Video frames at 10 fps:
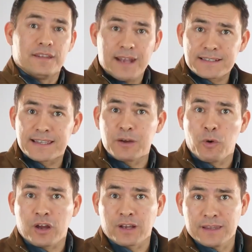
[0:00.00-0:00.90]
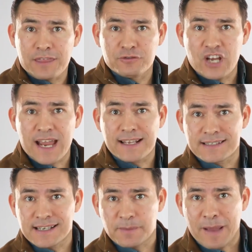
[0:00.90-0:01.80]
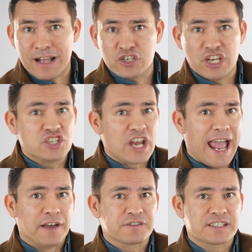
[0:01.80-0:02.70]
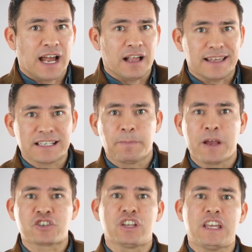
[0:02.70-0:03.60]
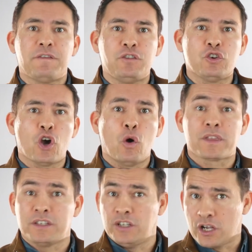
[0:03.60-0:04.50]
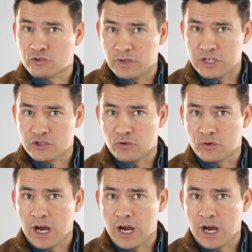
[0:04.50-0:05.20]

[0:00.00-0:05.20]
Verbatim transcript: Если вы носите кожаную куртку, это также знак, что у вас есть стиль, особенно если цвет